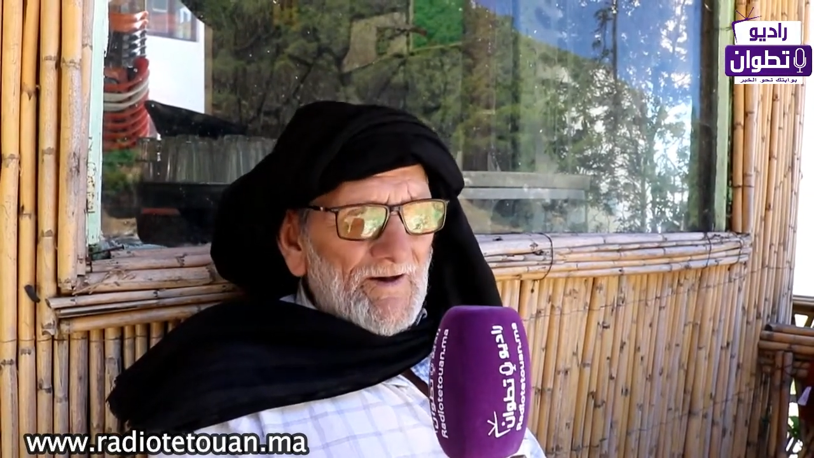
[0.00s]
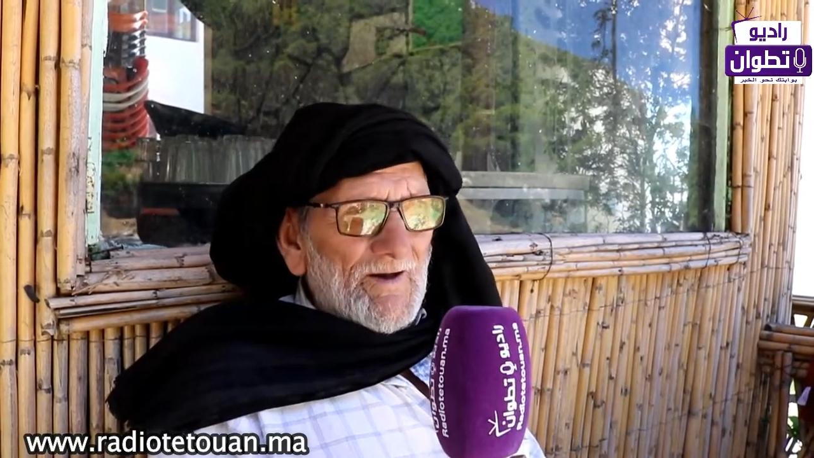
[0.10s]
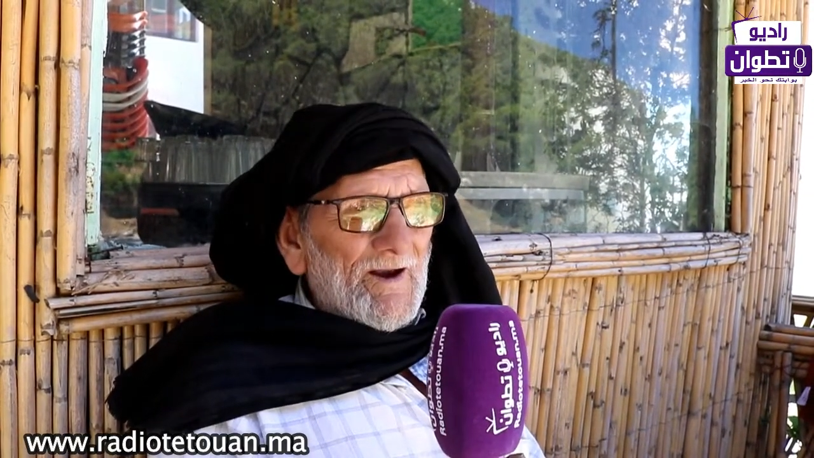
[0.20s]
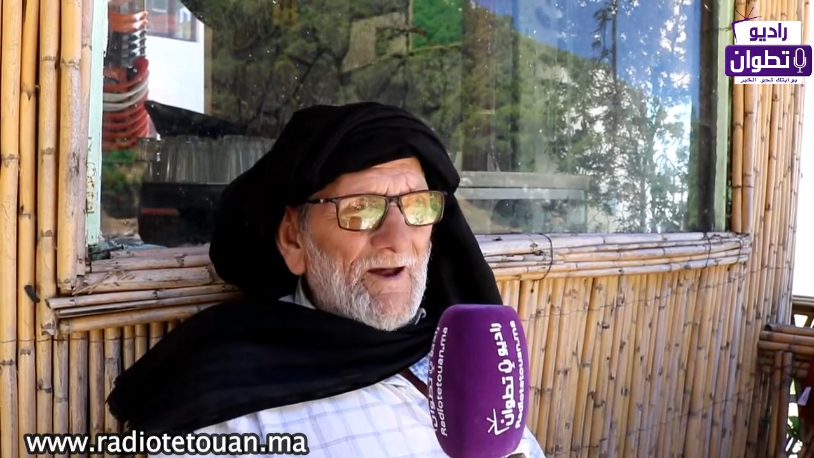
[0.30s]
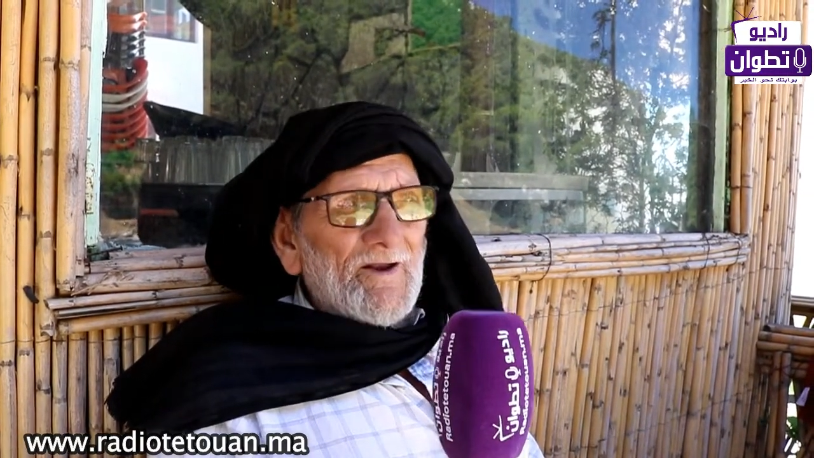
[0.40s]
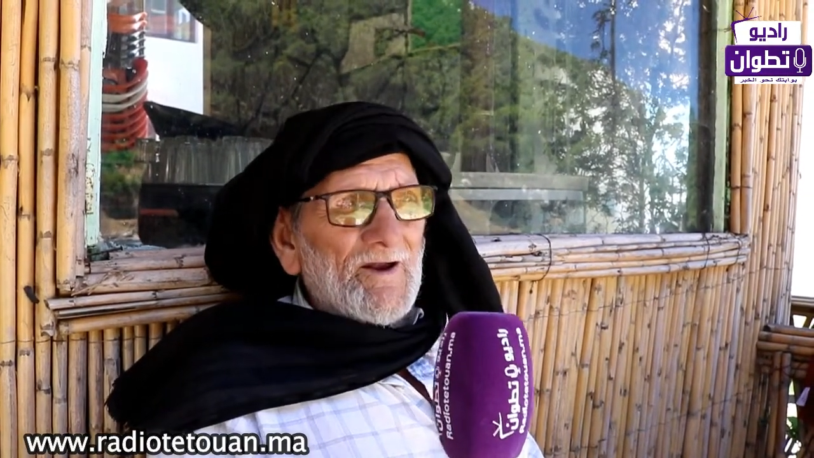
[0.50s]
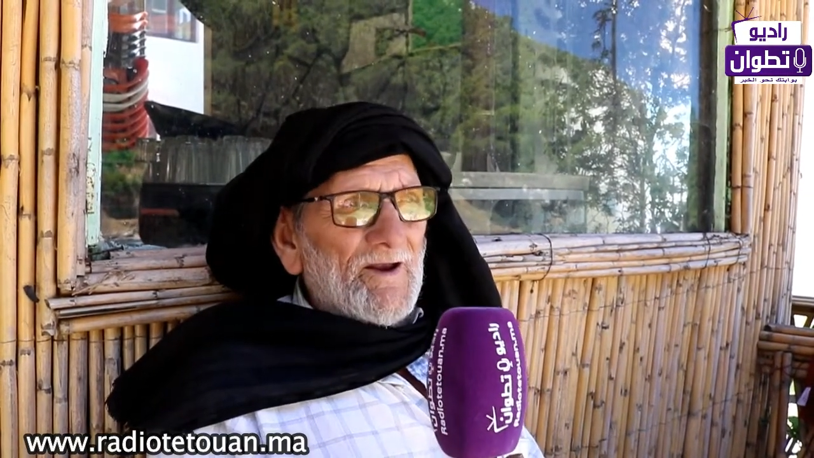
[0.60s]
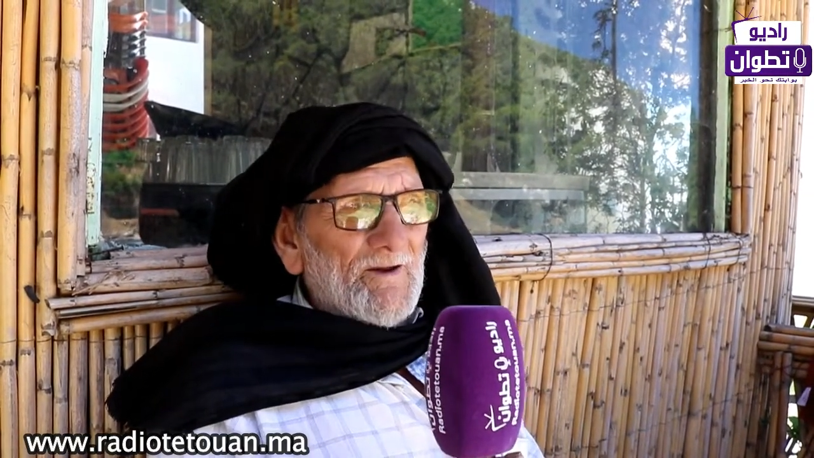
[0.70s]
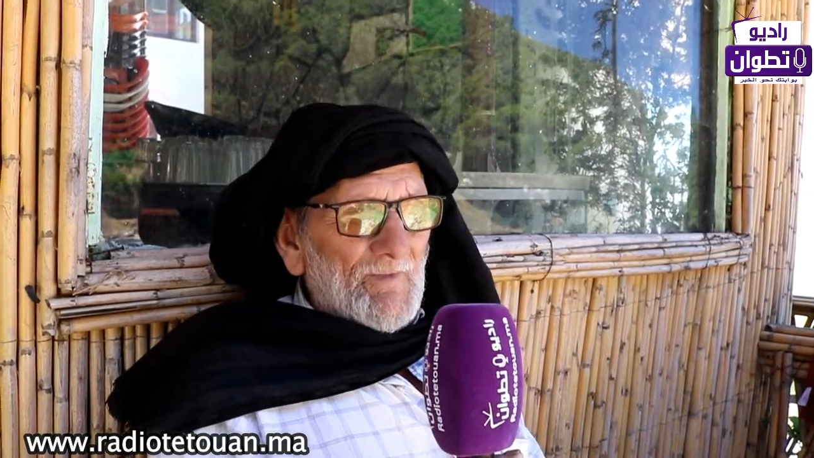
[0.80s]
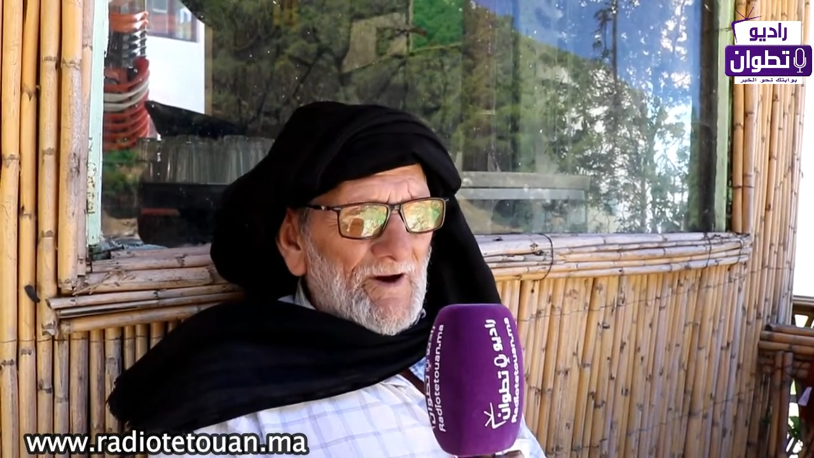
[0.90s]
راه حنا
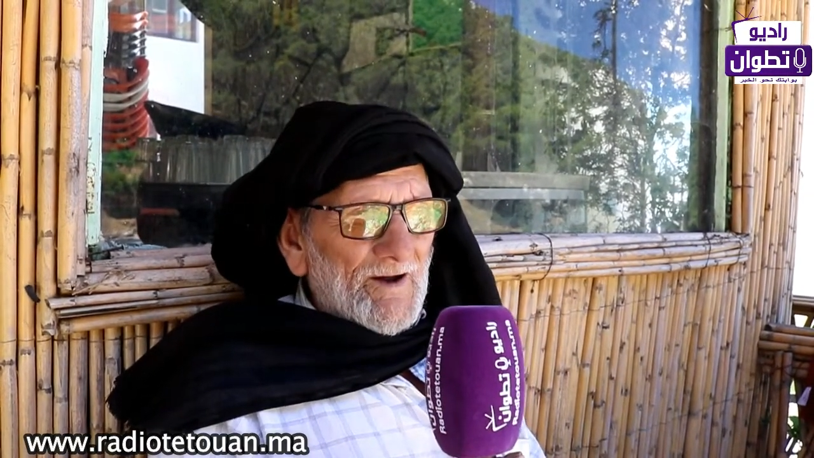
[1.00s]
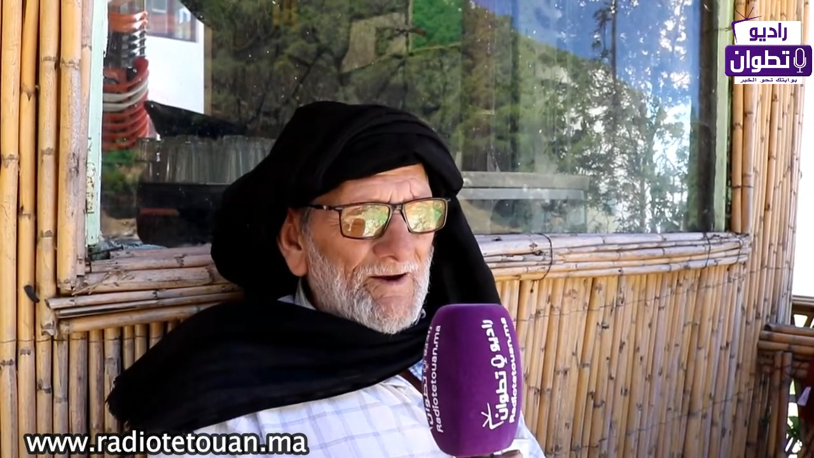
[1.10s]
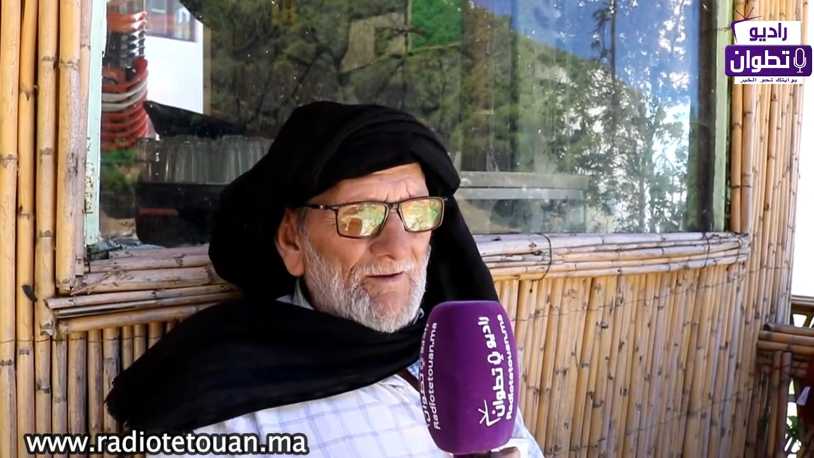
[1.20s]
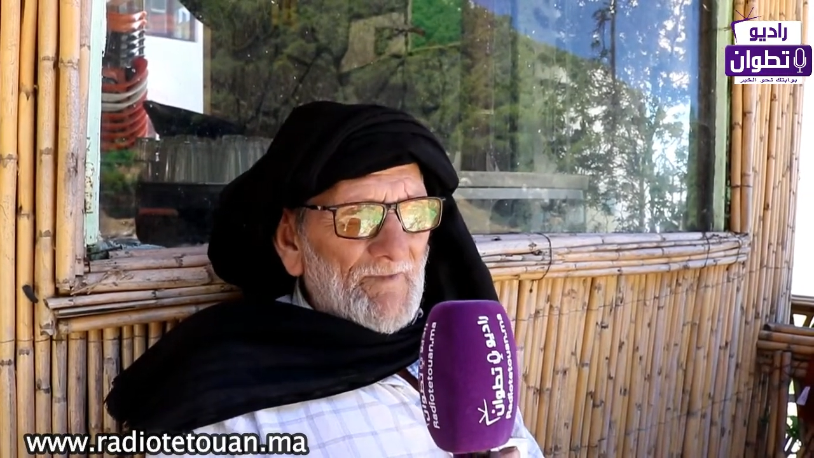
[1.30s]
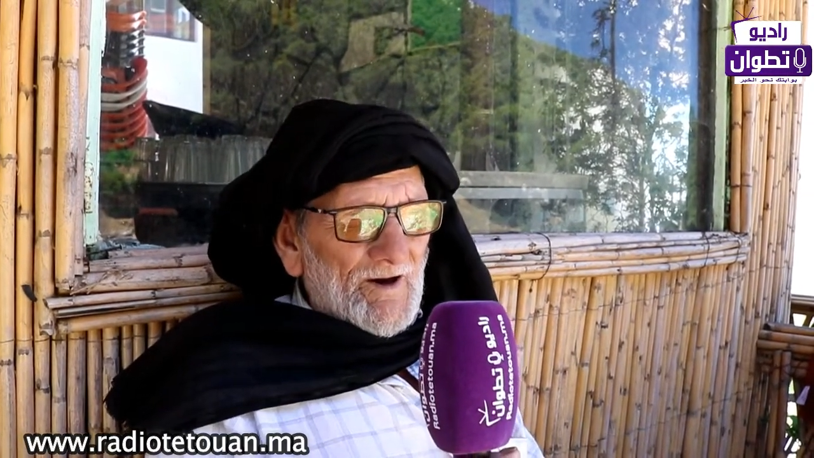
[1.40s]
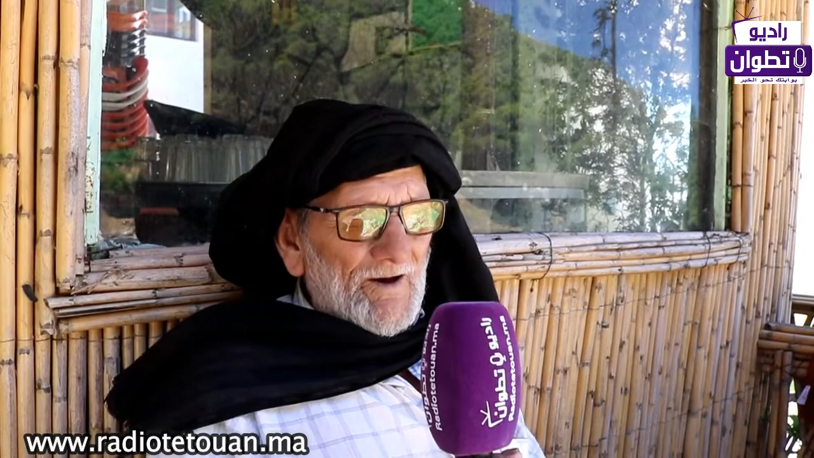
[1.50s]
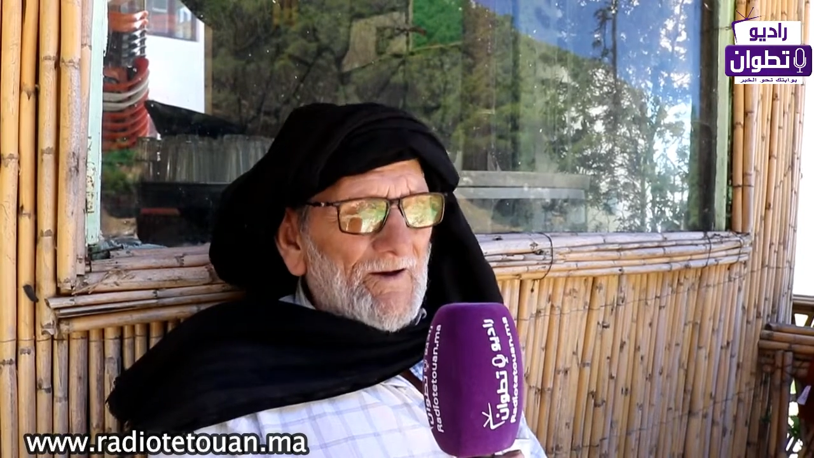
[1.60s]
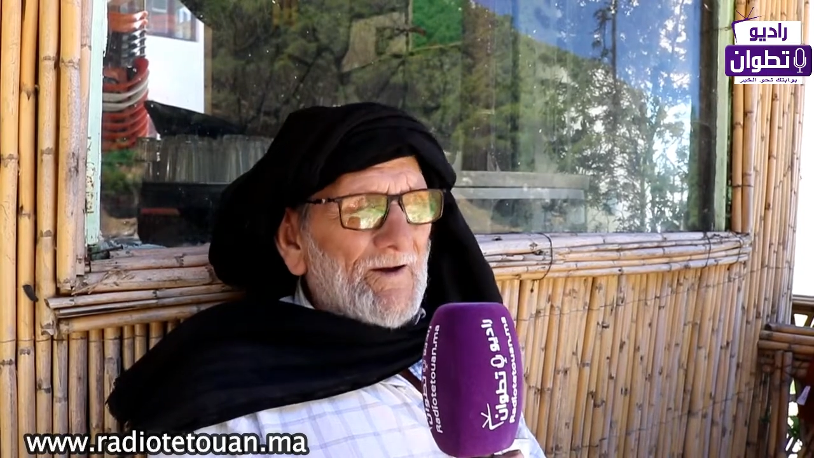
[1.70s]
لا ماء لا ماء